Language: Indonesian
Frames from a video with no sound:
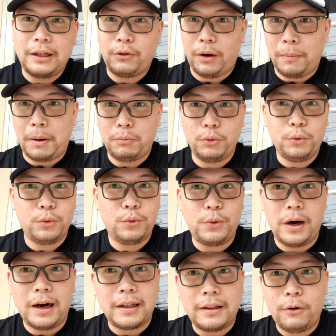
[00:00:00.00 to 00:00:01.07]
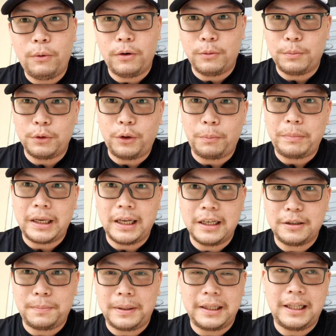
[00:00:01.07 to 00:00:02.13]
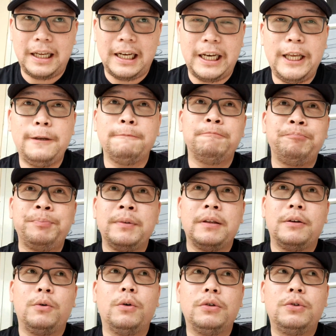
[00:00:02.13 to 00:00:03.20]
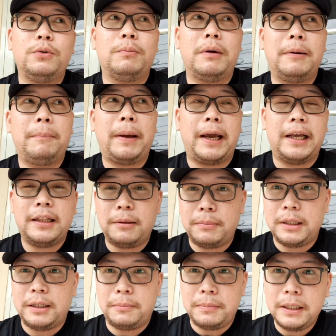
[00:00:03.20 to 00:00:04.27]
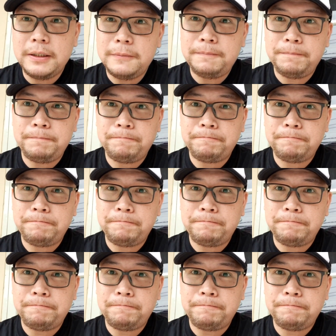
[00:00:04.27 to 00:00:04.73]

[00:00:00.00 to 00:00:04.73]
atau apapun gue juga nggak tahu walaupun topiknya seperti ini. Gue cuman pengen teman-teman